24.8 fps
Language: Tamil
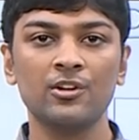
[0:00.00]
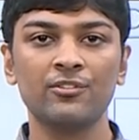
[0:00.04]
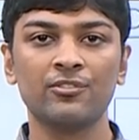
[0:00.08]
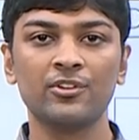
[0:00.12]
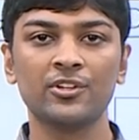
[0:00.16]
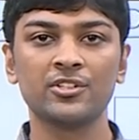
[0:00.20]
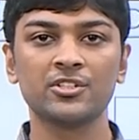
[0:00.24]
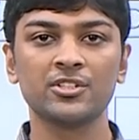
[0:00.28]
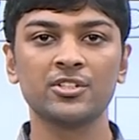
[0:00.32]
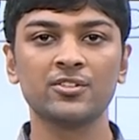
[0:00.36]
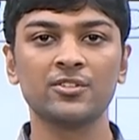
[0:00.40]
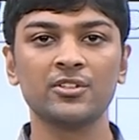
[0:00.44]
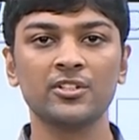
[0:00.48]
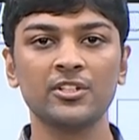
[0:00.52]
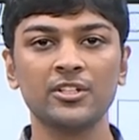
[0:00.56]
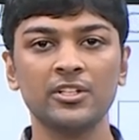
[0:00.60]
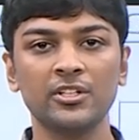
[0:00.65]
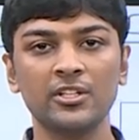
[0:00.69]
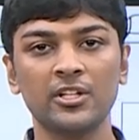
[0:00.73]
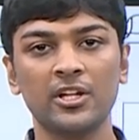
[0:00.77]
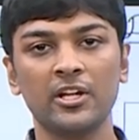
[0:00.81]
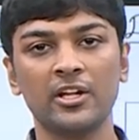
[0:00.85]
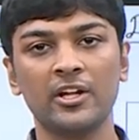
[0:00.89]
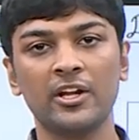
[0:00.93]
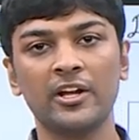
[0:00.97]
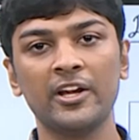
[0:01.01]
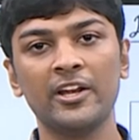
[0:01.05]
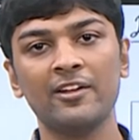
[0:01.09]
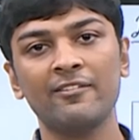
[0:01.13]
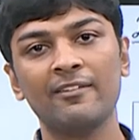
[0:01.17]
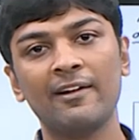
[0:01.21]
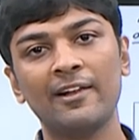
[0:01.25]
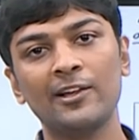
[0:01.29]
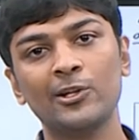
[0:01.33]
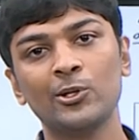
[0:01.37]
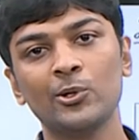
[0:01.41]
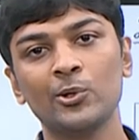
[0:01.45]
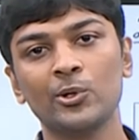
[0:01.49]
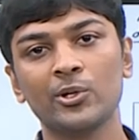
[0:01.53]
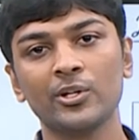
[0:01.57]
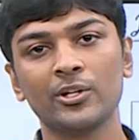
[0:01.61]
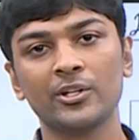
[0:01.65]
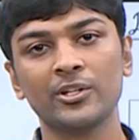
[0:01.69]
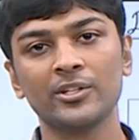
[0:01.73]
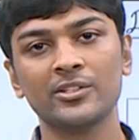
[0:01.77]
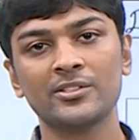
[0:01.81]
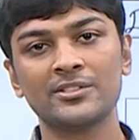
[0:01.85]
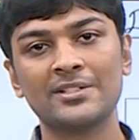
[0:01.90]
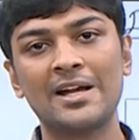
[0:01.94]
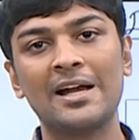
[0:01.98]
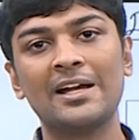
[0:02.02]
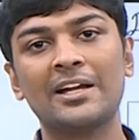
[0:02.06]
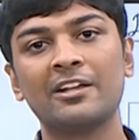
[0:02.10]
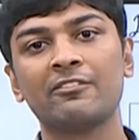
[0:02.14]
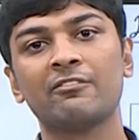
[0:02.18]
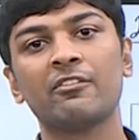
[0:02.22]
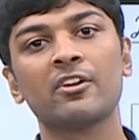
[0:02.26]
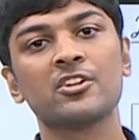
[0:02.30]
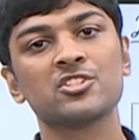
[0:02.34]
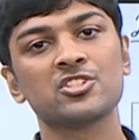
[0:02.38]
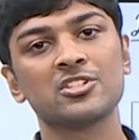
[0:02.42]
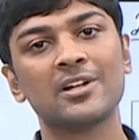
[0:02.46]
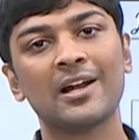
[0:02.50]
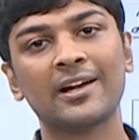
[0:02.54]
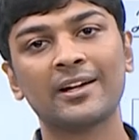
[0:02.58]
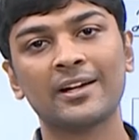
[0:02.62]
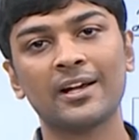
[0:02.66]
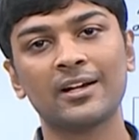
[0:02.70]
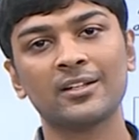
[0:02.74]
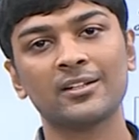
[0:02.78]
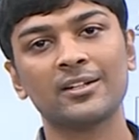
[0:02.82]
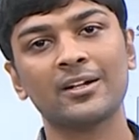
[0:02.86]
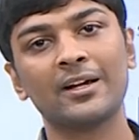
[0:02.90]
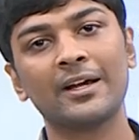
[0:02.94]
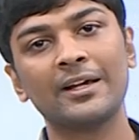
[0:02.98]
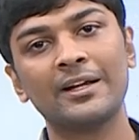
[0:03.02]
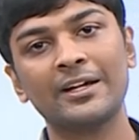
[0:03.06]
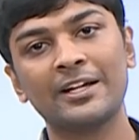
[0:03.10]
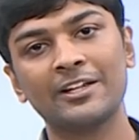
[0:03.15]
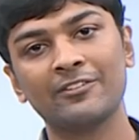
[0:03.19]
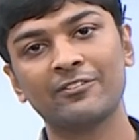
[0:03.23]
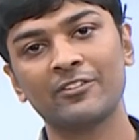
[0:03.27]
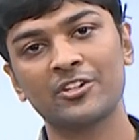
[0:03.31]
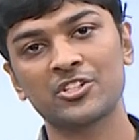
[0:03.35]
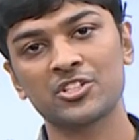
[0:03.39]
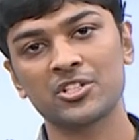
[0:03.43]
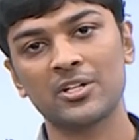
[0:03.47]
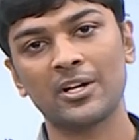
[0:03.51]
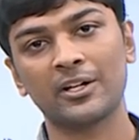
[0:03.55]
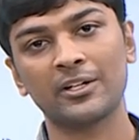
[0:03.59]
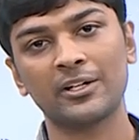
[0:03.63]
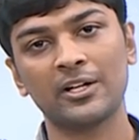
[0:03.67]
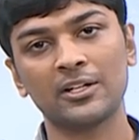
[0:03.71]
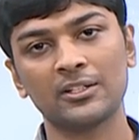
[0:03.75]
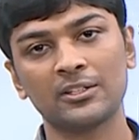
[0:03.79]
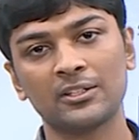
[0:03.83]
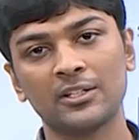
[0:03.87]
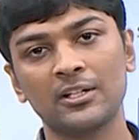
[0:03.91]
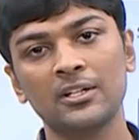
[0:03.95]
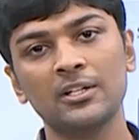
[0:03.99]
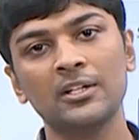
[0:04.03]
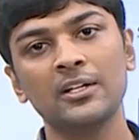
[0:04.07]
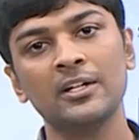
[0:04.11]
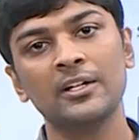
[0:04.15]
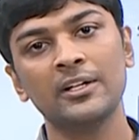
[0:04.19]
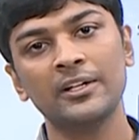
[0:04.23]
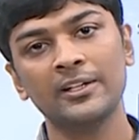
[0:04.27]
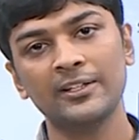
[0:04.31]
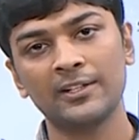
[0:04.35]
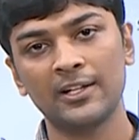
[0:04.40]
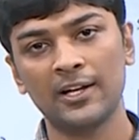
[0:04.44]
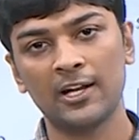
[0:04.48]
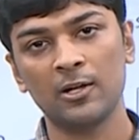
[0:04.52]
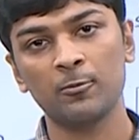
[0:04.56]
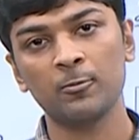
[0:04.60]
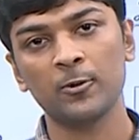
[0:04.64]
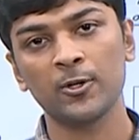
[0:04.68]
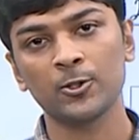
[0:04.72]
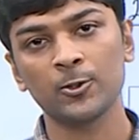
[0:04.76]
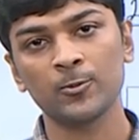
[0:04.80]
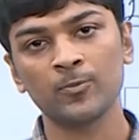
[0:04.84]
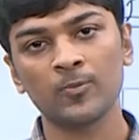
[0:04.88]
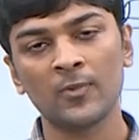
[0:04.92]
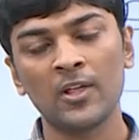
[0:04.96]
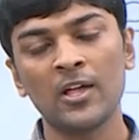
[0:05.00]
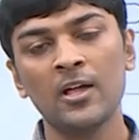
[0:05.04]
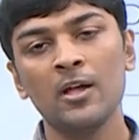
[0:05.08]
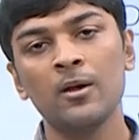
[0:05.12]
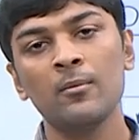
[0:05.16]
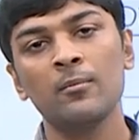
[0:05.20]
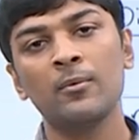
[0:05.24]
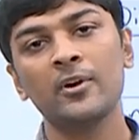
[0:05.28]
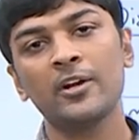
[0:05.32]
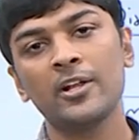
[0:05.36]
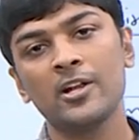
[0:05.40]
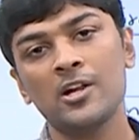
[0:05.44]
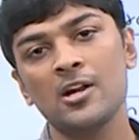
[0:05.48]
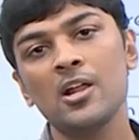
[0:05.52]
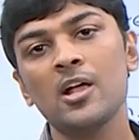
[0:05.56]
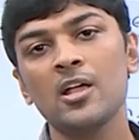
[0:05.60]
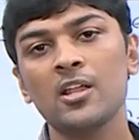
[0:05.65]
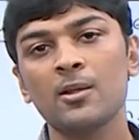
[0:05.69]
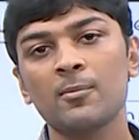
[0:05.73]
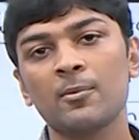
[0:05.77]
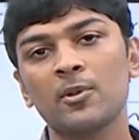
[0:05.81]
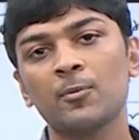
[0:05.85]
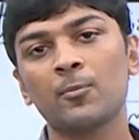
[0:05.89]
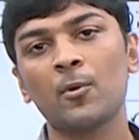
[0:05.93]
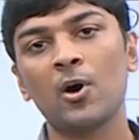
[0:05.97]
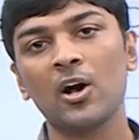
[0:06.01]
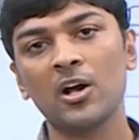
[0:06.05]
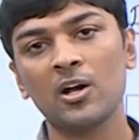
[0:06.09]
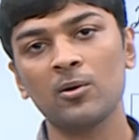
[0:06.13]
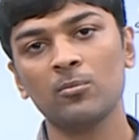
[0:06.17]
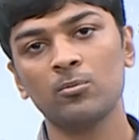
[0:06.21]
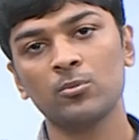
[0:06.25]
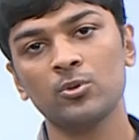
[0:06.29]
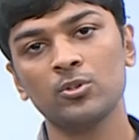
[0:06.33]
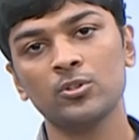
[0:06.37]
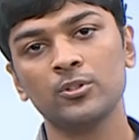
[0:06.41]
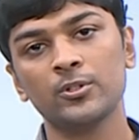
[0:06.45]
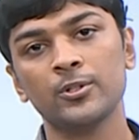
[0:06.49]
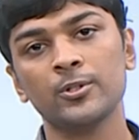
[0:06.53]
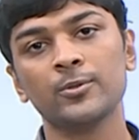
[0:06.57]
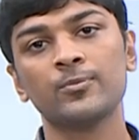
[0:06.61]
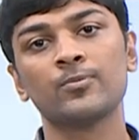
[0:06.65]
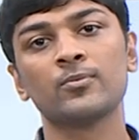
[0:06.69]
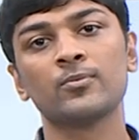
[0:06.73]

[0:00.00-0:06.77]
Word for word: ஃப்ரிக்ஷன் வந்து என்ன வேல்யூ இருக்குது ஸ்டாட்டிக் ஃப்ரிக்ஷன் ஆக்ட் ஆகுதா கைனட்டிக் ஃப்ரிக்ஷன் ஆக்ட் ஆகுதா இதெல்லாம் பார்த்தோம் பட் ஆனால் நம்ம பார்க்கும்போது